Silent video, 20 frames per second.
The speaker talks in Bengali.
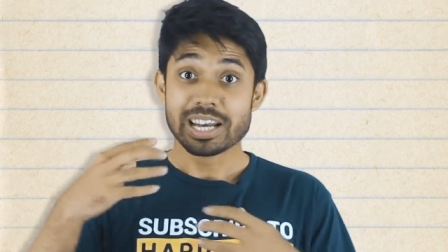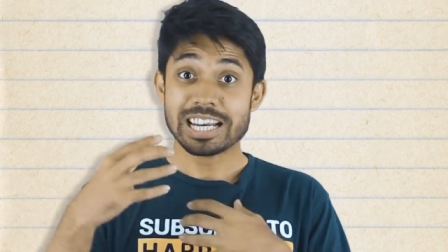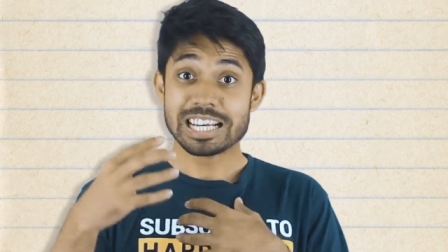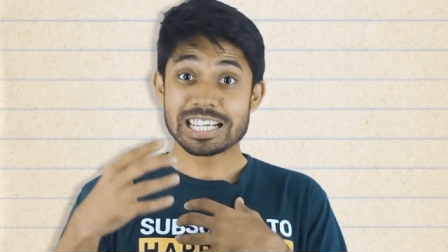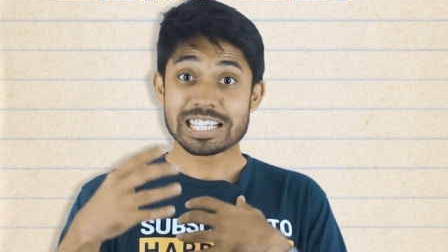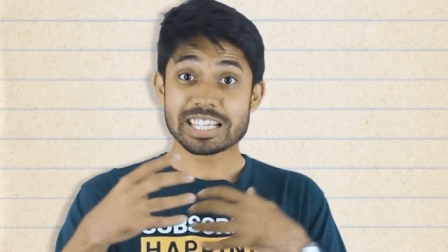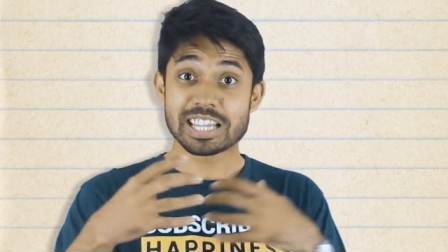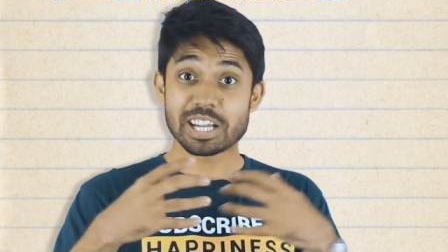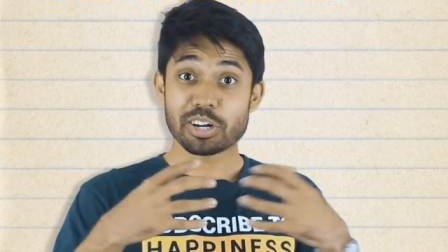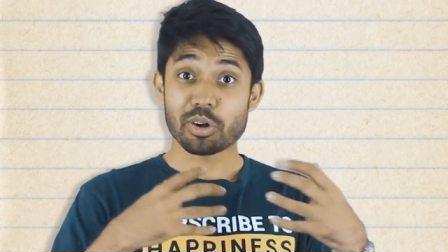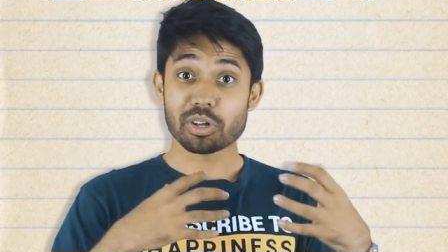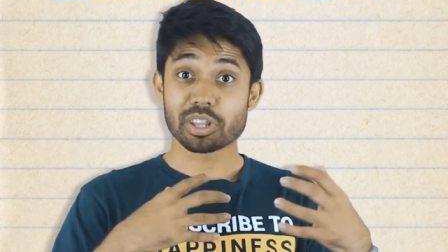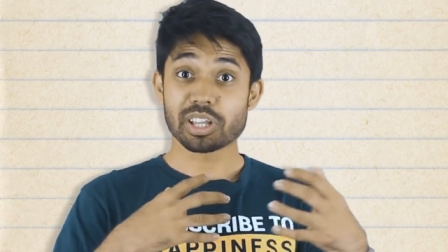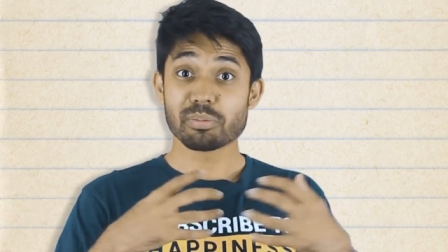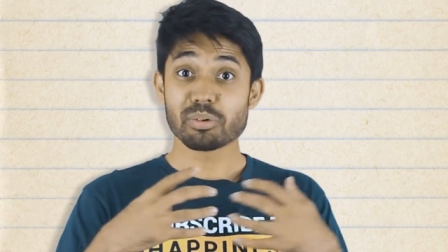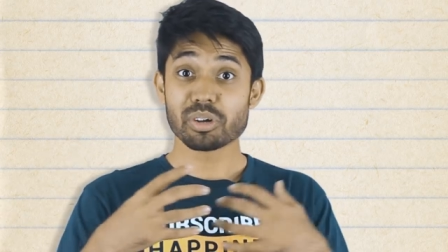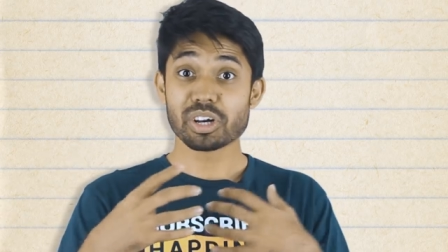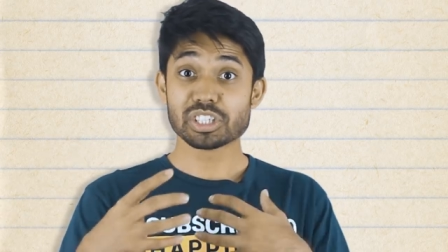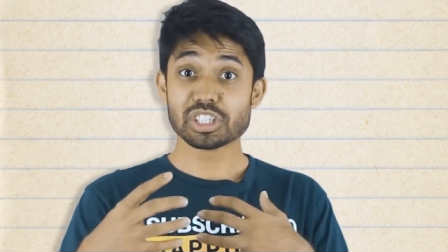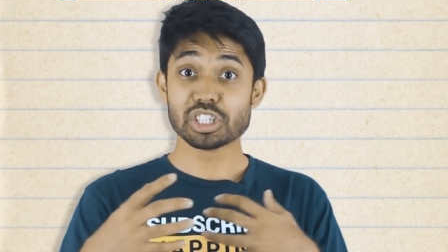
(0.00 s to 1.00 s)
নিজেদের
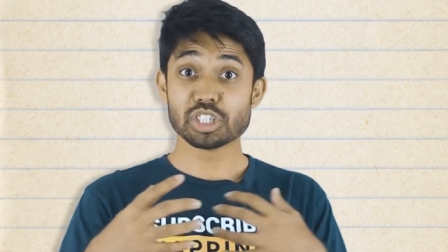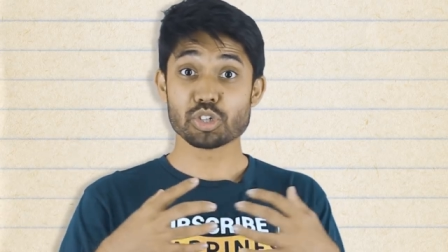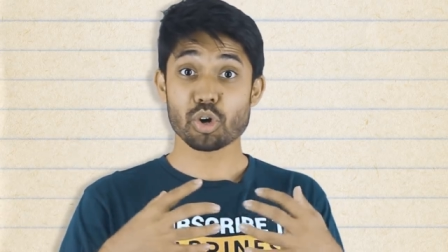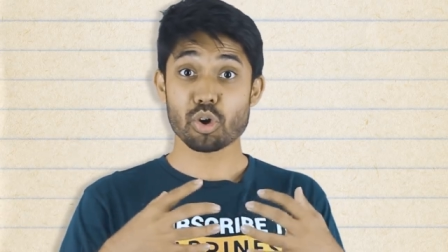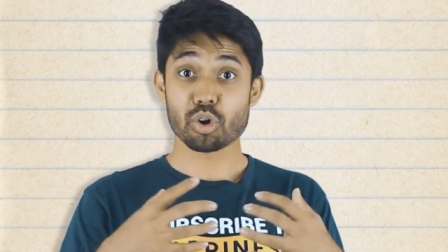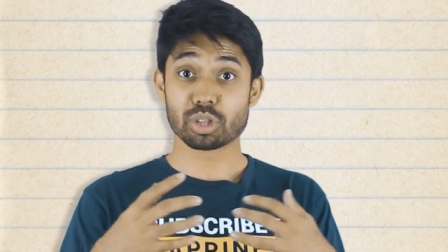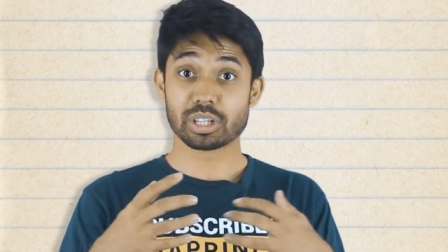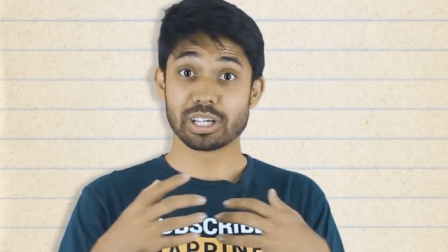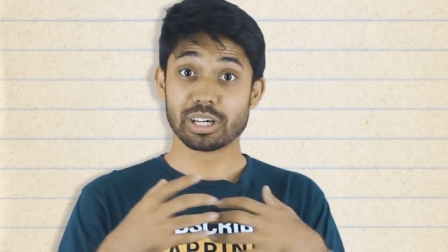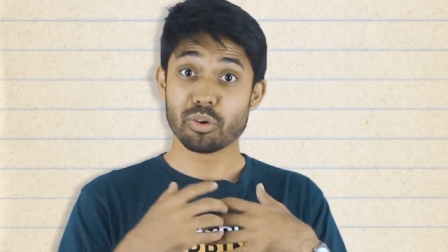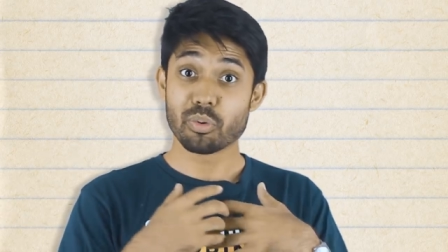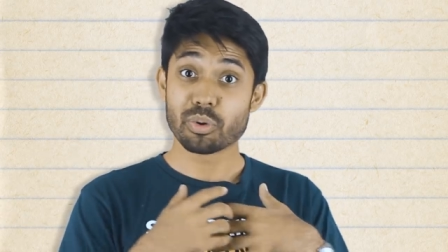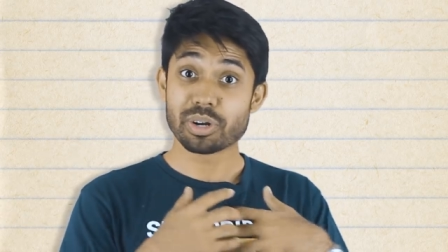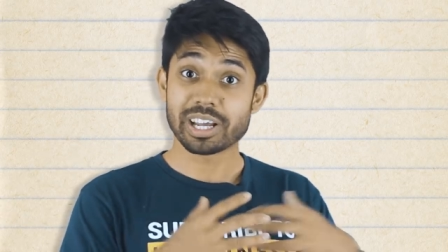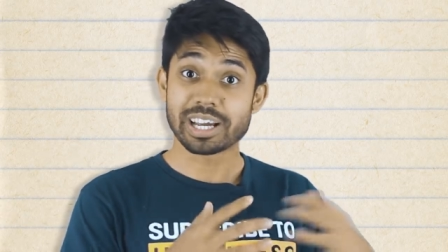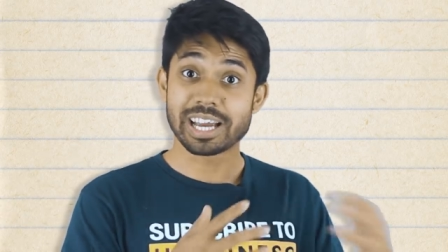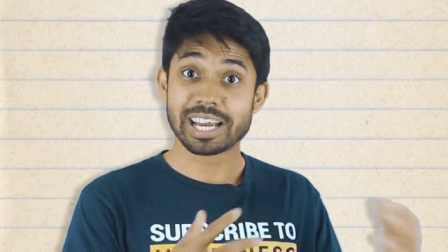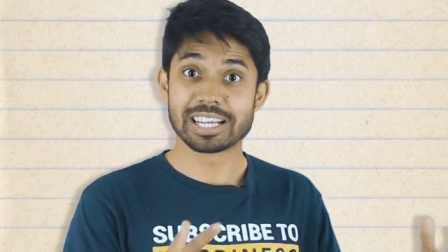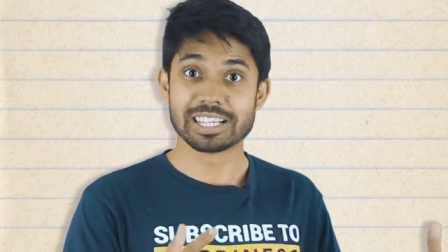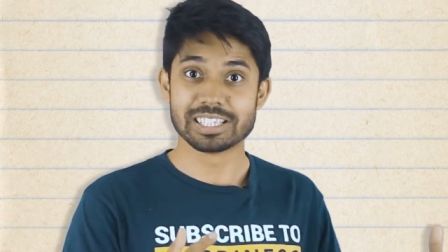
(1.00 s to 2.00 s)
কথা বলার যে জড়তা
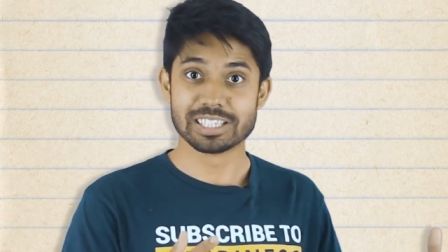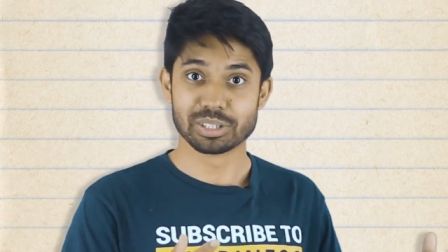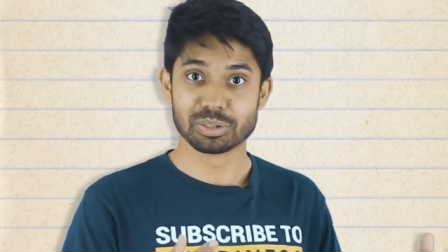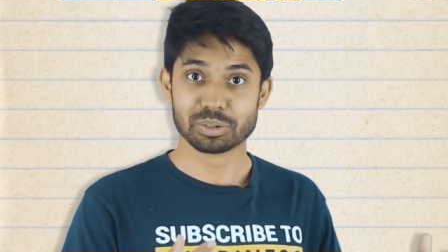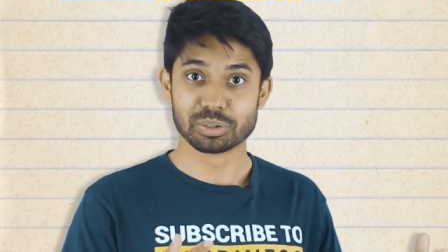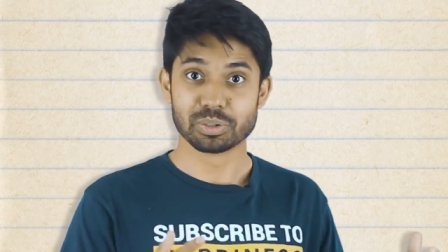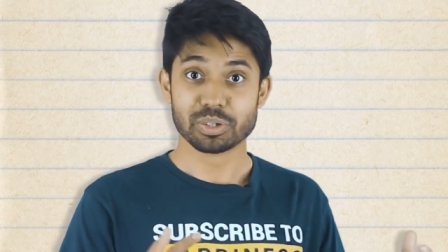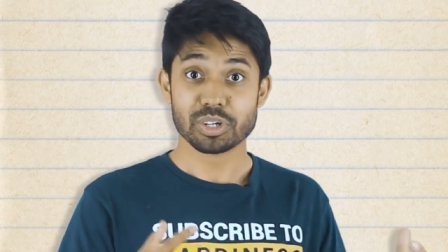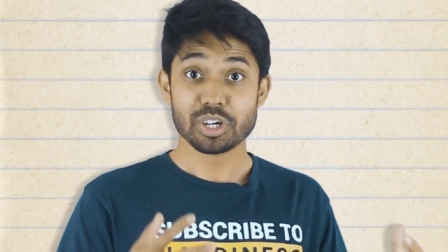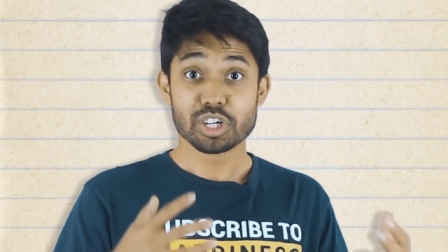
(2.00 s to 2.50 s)
ওইটা কেটে যেত